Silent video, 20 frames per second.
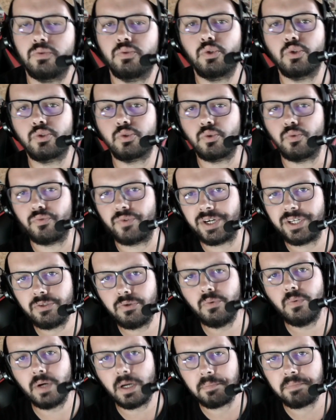de son vrai
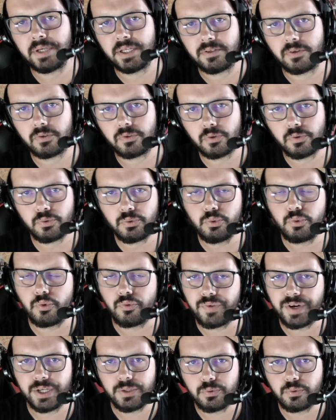nom hein, bien entendu, le
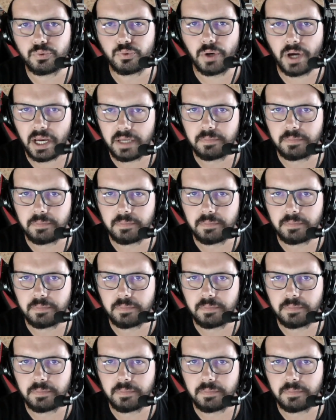vrai nom de Ray